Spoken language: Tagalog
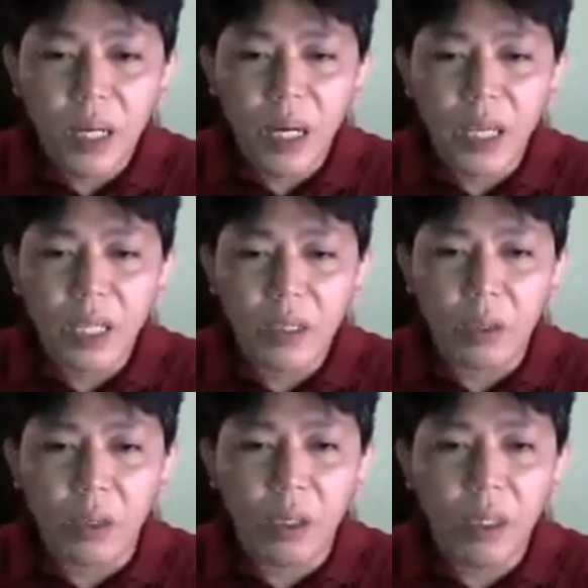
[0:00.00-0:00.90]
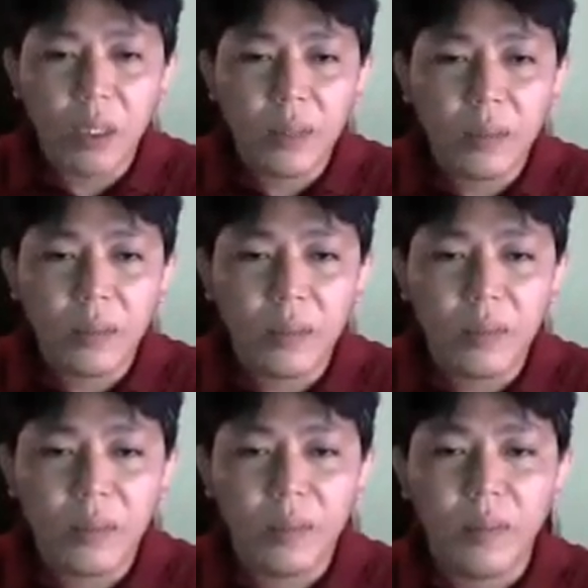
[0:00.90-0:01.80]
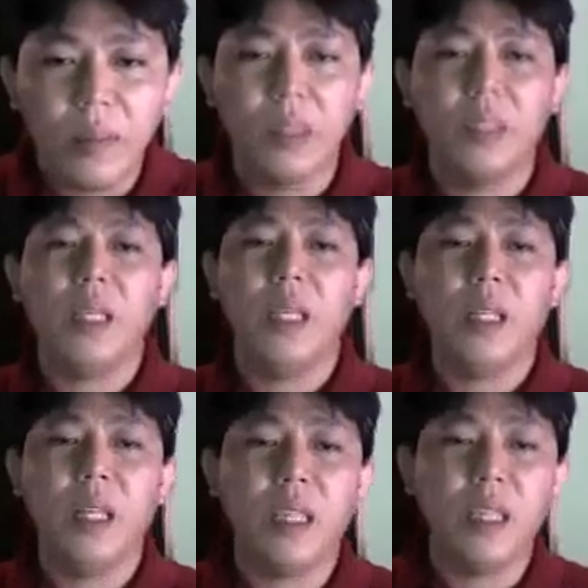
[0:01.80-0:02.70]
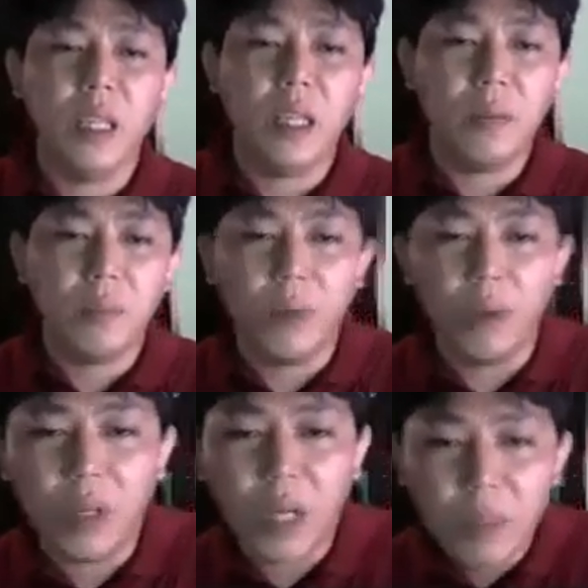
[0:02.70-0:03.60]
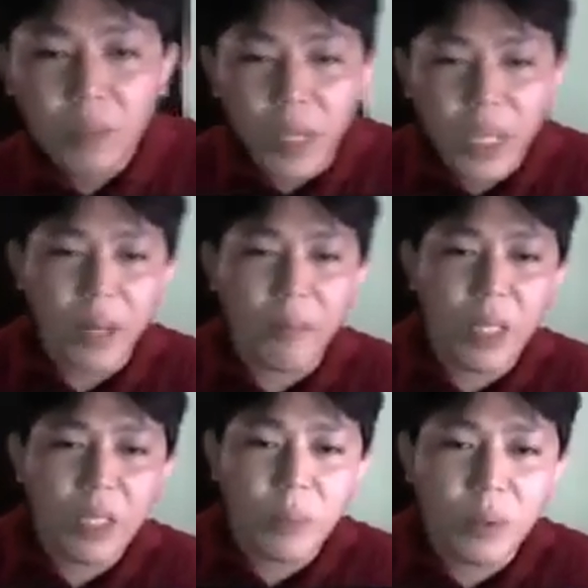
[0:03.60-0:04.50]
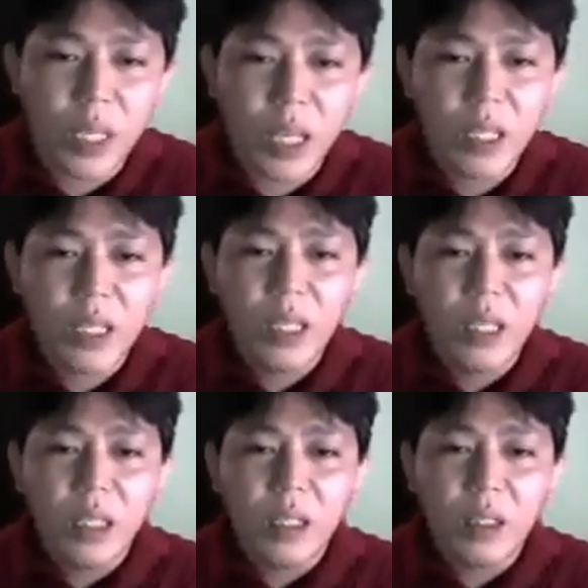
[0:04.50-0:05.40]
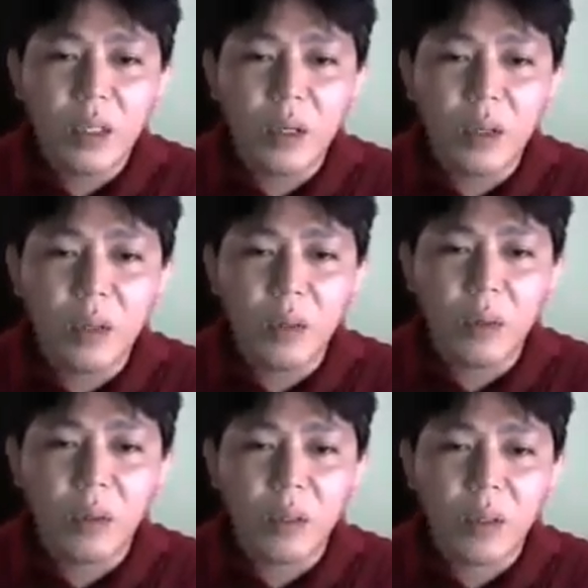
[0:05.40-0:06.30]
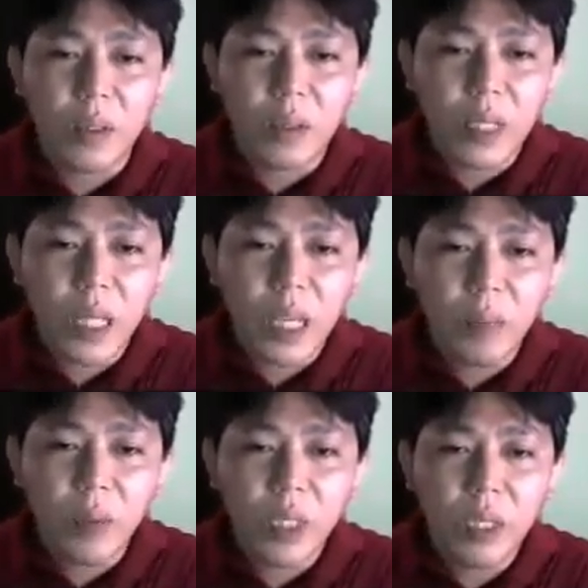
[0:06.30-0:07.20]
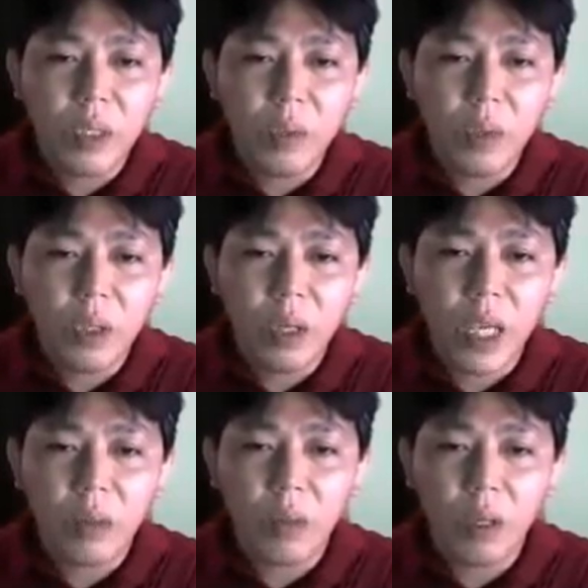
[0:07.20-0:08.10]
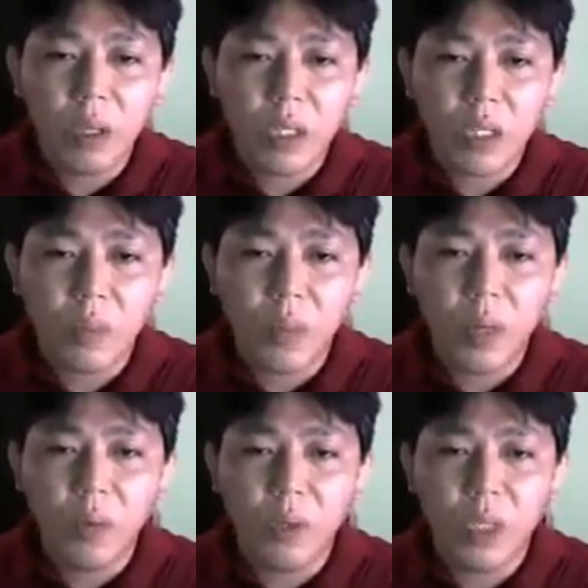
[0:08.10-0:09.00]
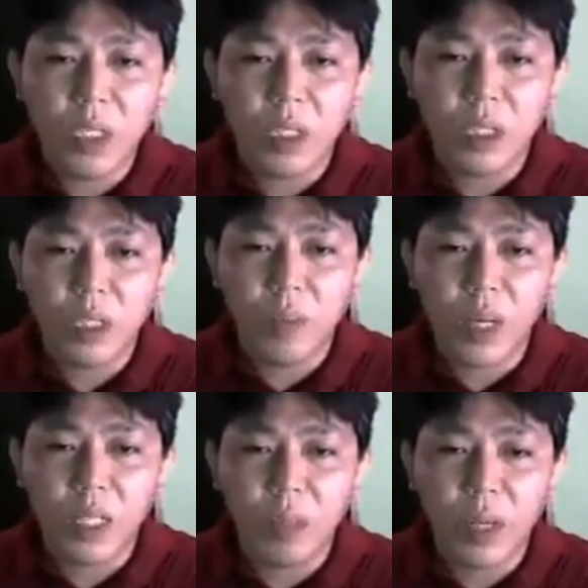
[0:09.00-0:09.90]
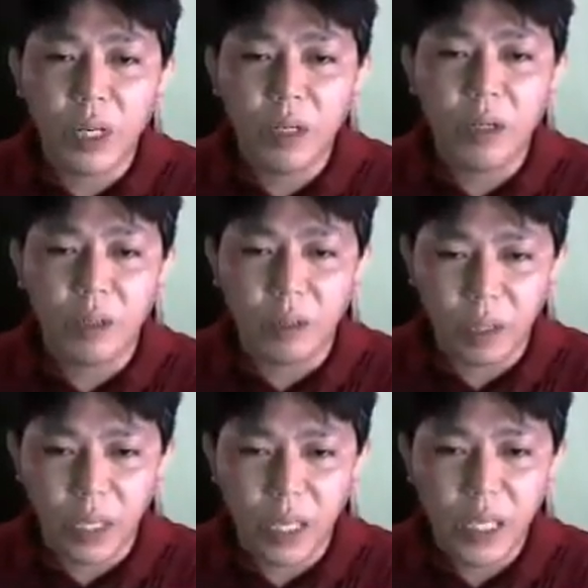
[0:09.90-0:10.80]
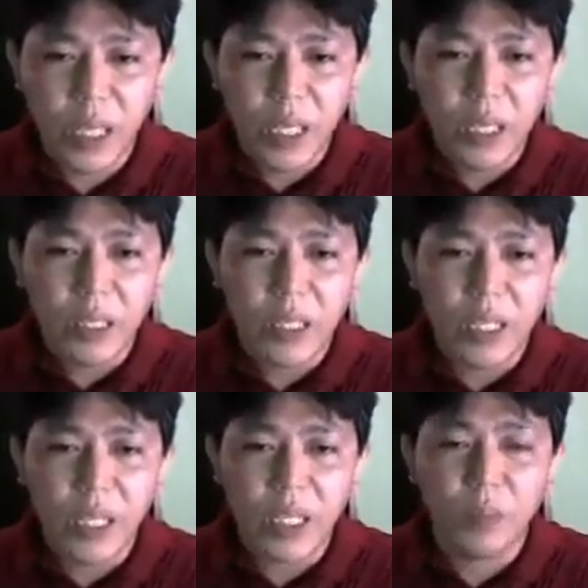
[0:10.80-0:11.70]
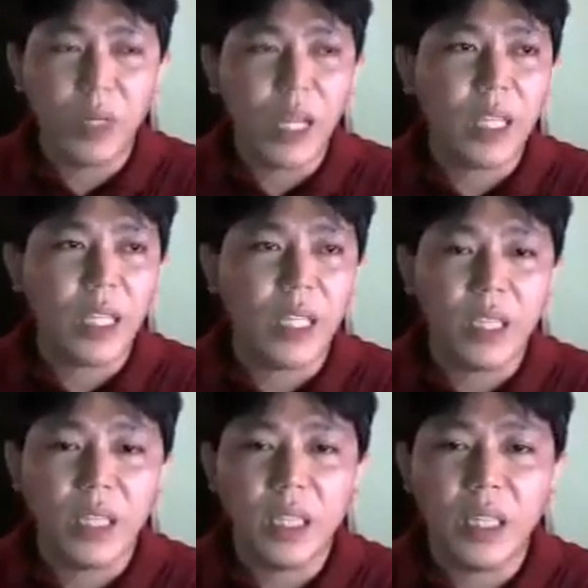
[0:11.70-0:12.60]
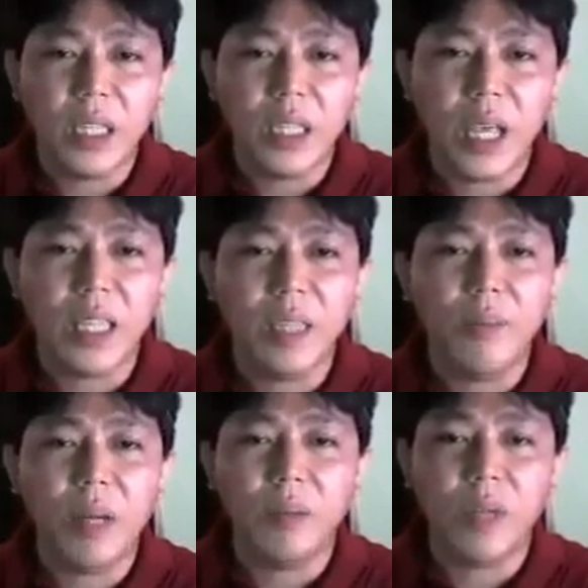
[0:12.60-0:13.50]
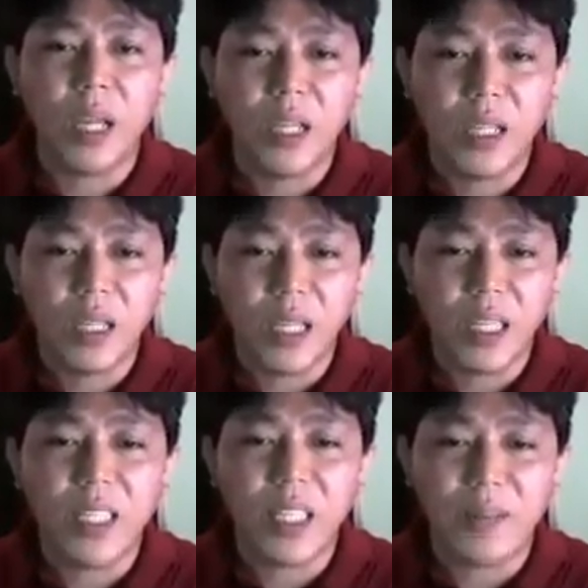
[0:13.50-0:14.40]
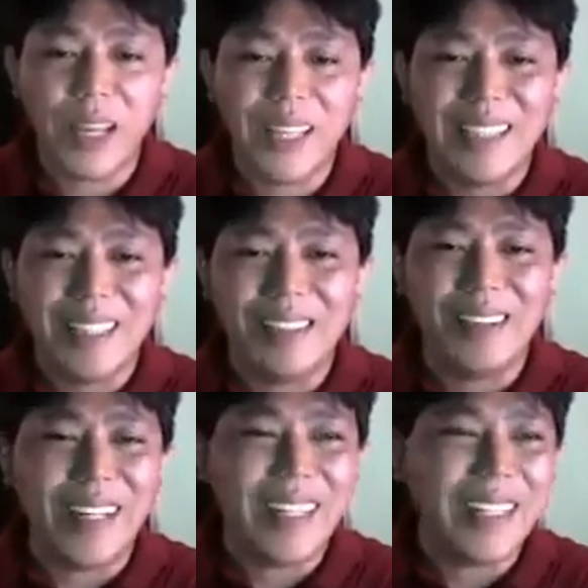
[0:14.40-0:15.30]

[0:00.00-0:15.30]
Click install and let the program, ayan, ang bilis po niya. So, nakalagay po dito, would you like to launch pre-word search puzzle maker? Okay, yes po natin. Ah, hindi pala muna. Yes na ka pala. So,